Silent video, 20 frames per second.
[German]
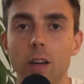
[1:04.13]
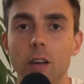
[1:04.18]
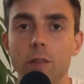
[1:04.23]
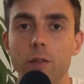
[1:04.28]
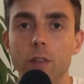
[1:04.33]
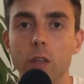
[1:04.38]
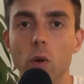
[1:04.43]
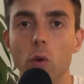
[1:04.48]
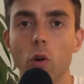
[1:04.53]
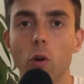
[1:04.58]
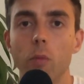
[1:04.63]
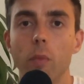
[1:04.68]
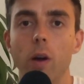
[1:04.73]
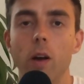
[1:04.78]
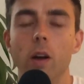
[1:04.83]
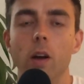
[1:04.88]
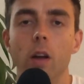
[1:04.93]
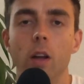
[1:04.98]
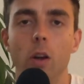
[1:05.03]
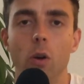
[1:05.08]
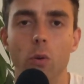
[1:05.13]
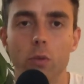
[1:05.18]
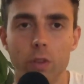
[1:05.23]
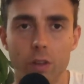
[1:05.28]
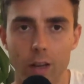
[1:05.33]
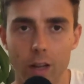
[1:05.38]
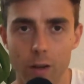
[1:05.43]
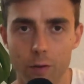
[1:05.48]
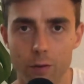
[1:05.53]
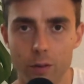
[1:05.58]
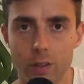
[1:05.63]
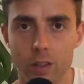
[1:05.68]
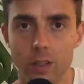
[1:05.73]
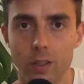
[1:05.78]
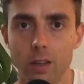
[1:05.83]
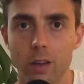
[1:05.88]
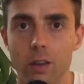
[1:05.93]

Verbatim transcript: wie auch immer, und dann helfe ich dir,